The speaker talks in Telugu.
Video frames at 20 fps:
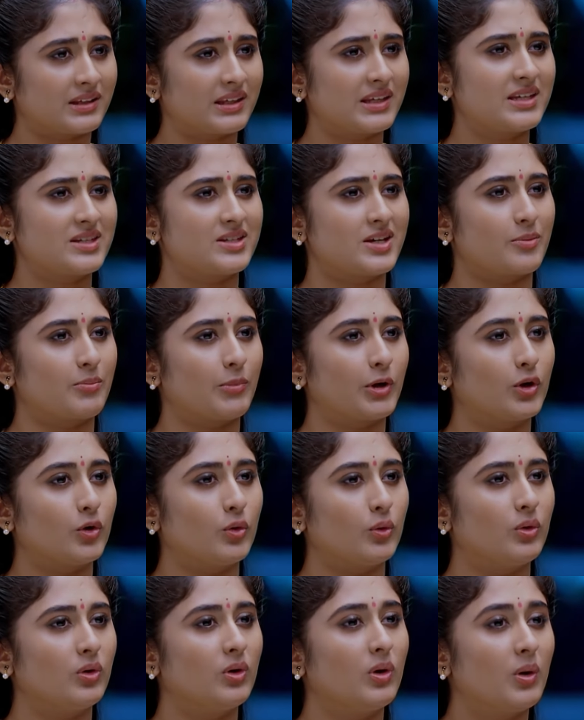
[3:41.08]
ఈ
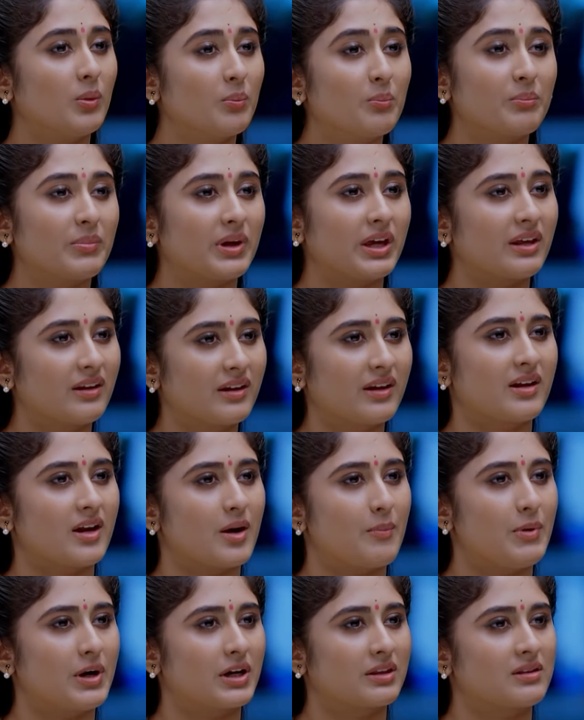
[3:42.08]
జన్మకు
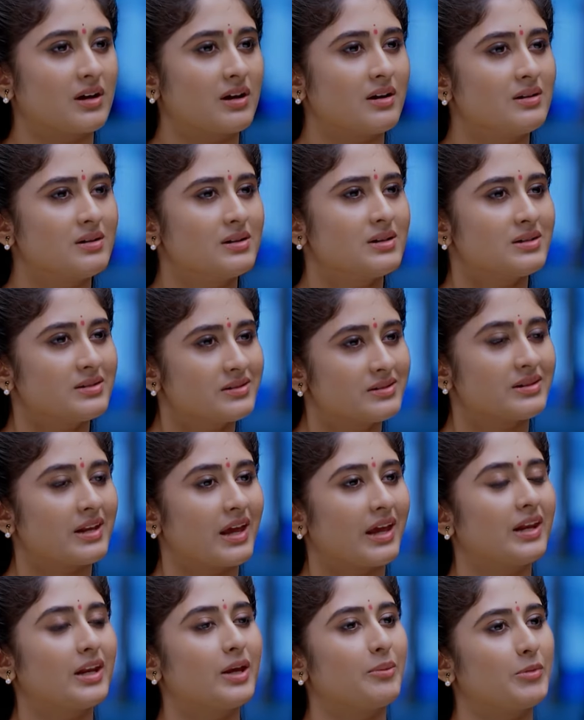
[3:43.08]
మీరే నా భర్త
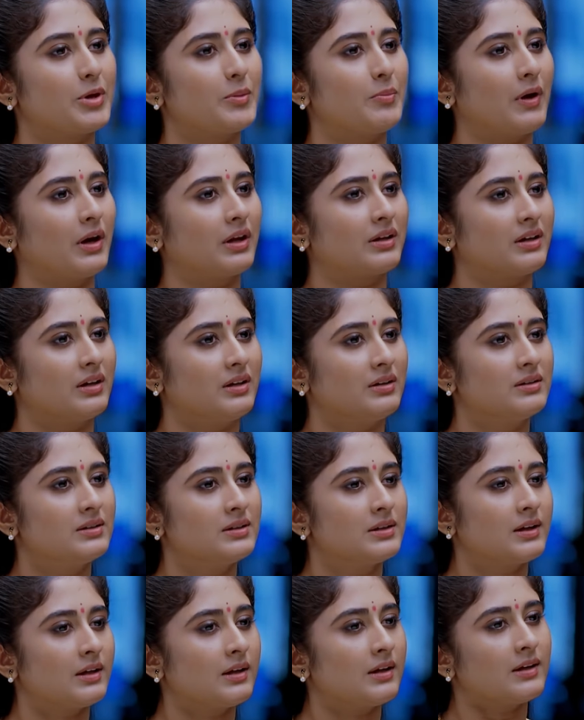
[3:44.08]
నేనే మీ
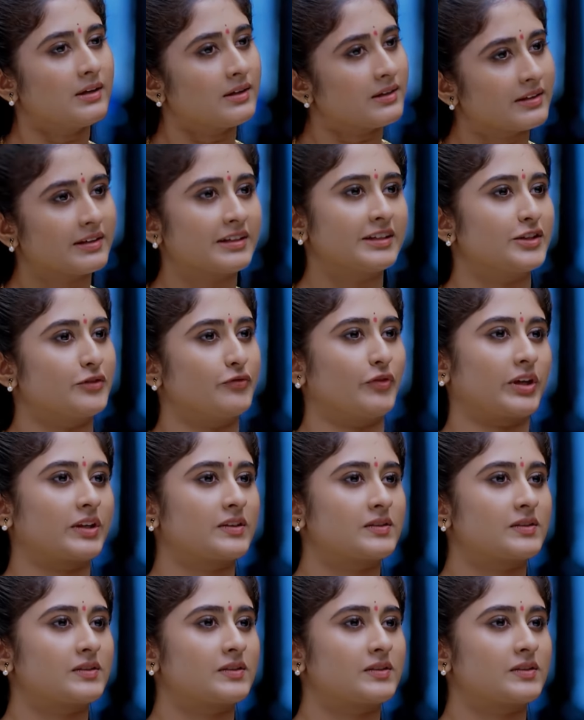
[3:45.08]
భార్య ఇది